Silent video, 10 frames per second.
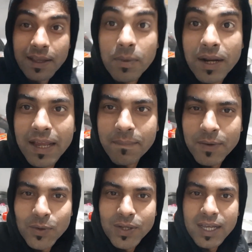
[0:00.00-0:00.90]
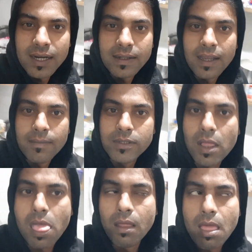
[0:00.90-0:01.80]
इब्राहिम भी उठ गया रजाई में से
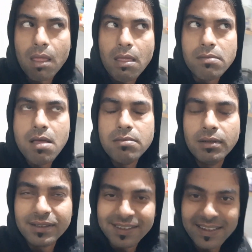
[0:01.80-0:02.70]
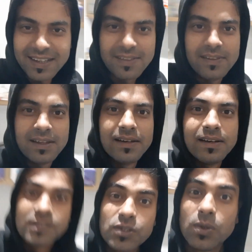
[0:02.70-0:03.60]
कर रहा है अंदर
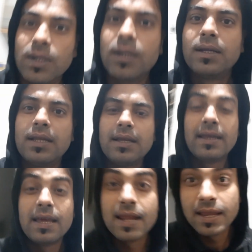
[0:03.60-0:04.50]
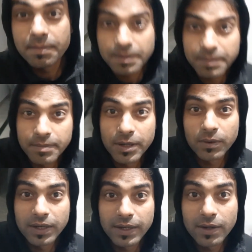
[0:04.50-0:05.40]
शोर कर रहा है कह रहा है कि पापा मेरे
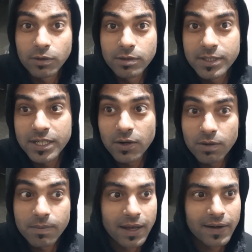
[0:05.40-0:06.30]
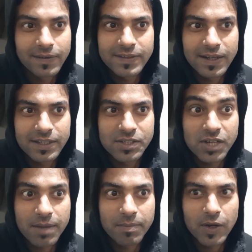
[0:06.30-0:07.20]
को लेके गोद में जाओ और बाहर जाके
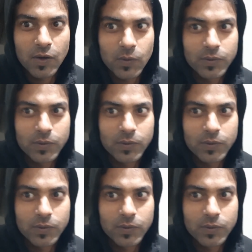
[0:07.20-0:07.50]
चाय पिलाओ